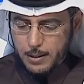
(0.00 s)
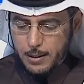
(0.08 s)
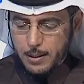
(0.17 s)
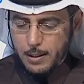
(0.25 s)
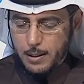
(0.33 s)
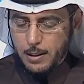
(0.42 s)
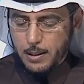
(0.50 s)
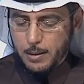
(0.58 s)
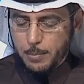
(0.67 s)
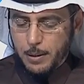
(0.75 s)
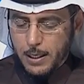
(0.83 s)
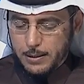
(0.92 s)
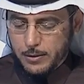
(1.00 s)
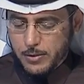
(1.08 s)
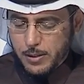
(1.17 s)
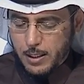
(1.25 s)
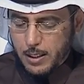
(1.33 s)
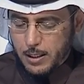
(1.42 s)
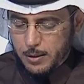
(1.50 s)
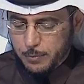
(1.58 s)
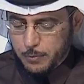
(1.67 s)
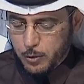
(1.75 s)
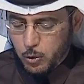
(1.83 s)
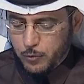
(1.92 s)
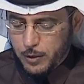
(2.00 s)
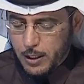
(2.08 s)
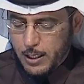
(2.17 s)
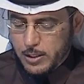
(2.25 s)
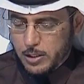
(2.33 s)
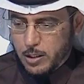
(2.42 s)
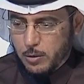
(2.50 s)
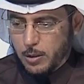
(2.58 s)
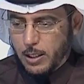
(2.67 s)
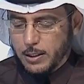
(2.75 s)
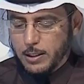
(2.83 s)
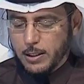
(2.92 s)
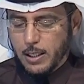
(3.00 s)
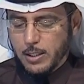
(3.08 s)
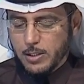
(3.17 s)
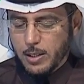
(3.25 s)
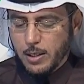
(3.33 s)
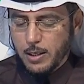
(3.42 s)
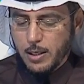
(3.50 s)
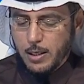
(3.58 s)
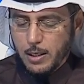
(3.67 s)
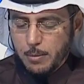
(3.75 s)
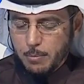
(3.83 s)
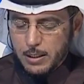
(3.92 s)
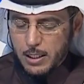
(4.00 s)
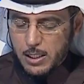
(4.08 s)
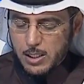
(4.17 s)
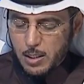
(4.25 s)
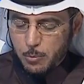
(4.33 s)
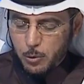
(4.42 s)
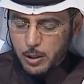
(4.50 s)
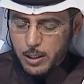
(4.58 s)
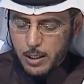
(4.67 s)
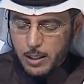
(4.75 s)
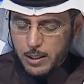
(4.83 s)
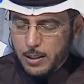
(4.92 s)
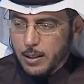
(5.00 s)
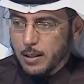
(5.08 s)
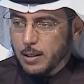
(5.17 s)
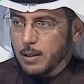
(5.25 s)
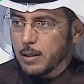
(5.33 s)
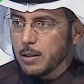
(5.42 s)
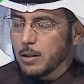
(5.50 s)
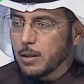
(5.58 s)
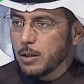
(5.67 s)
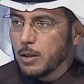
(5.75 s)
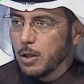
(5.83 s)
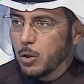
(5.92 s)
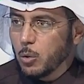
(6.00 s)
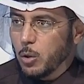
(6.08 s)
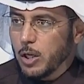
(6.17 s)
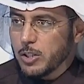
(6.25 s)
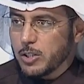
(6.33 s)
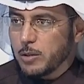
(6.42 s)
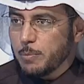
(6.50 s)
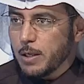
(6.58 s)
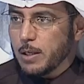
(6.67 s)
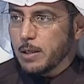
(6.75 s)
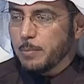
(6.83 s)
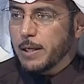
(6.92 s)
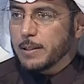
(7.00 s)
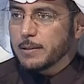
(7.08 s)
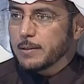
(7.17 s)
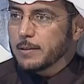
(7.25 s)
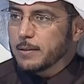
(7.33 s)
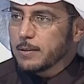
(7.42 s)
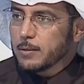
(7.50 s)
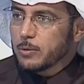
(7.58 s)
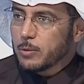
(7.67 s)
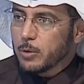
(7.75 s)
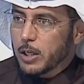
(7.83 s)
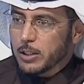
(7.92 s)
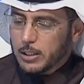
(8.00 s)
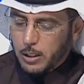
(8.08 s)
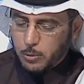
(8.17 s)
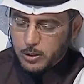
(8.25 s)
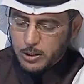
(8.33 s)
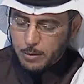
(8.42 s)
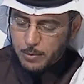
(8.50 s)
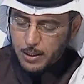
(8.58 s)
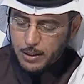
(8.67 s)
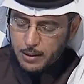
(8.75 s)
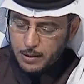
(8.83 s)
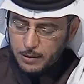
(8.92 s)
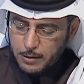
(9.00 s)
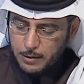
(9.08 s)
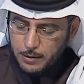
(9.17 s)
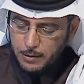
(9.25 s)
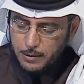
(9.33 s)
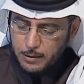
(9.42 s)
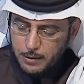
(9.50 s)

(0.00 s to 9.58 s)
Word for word: آه، البنات الصغار تقول في العاشرة والحادية عشرة متى يلزمني أن آه، أحجب البنات دون غطاء الوجه كما ذكرت آه، من